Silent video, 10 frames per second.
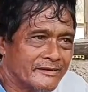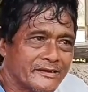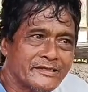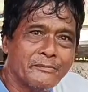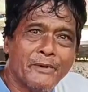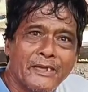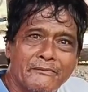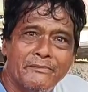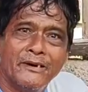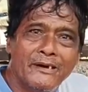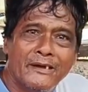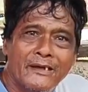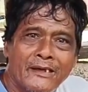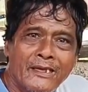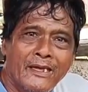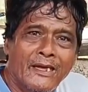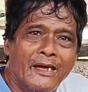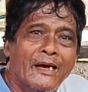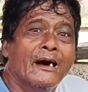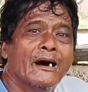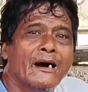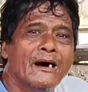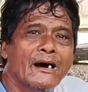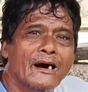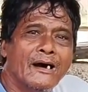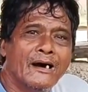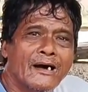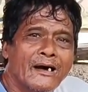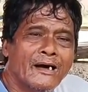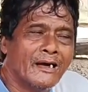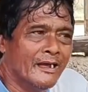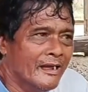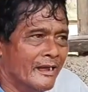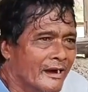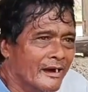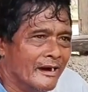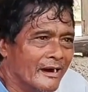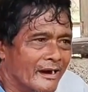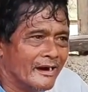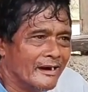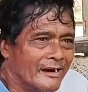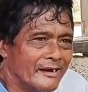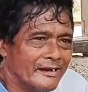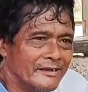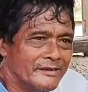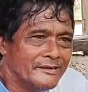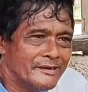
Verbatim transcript: 65 65. Ah, tay, ano hong ah, hanap buhay mo dito sa ngayon? Ay,